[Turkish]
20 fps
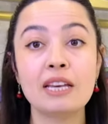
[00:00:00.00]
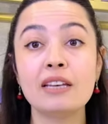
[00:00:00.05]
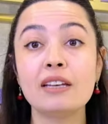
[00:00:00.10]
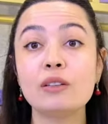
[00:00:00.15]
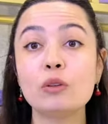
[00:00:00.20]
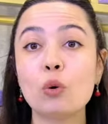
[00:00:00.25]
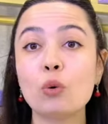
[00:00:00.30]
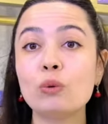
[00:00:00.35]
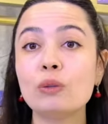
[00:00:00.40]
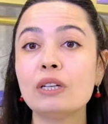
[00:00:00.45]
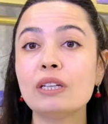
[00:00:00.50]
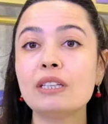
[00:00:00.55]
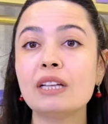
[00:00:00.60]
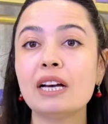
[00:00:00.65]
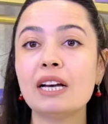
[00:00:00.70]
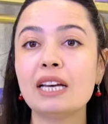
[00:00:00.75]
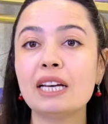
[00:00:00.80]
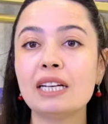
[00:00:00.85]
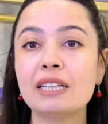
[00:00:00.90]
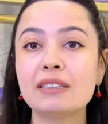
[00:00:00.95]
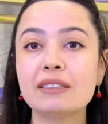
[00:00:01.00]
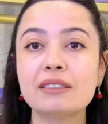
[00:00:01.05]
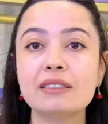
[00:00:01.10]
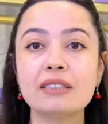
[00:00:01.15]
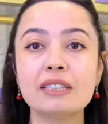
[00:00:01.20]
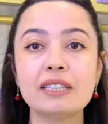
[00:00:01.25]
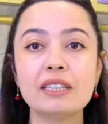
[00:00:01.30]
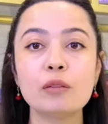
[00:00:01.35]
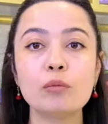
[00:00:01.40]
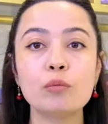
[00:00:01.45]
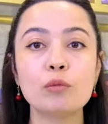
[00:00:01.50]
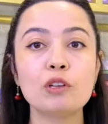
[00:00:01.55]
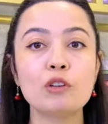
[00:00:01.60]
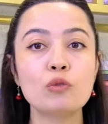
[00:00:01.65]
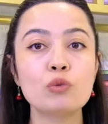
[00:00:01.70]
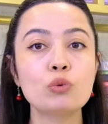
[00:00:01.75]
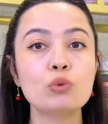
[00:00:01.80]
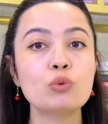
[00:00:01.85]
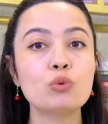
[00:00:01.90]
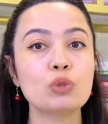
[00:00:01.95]
ya da onların hayatındaki
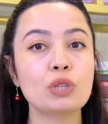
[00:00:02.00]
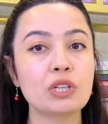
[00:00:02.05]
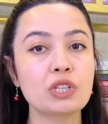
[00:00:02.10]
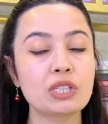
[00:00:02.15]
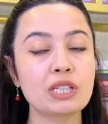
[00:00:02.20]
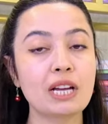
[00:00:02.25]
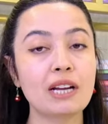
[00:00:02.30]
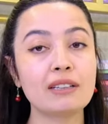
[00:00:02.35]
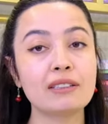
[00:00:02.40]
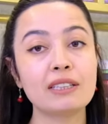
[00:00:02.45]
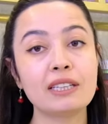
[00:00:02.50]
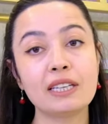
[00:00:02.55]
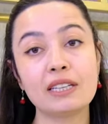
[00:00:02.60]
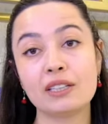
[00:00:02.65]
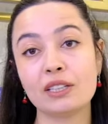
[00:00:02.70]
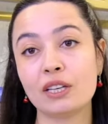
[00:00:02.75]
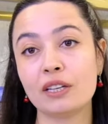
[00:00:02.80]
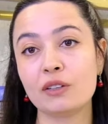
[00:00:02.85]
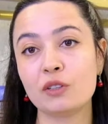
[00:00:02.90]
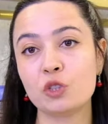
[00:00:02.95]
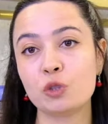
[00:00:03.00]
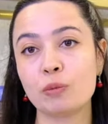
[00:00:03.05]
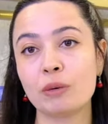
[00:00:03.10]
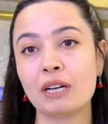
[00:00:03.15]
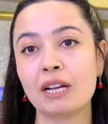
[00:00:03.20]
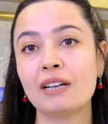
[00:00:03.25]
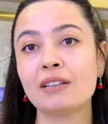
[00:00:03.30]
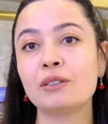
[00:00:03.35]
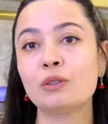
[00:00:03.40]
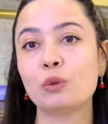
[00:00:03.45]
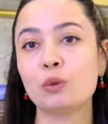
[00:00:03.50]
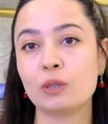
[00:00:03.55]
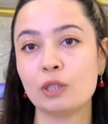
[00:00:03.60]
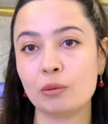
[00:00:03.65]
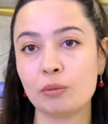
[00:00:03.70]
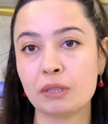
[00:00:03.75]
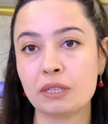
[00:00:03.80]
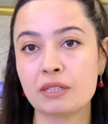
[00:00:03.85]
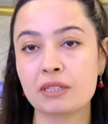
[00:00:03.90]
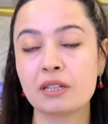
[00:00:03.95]
mevcut süreçlerde yeni gelişmeler
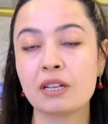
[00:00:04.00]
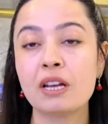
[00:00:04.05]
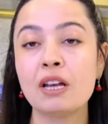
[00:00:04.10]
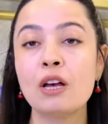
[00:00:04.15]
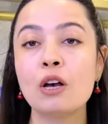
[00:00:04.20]
olabilir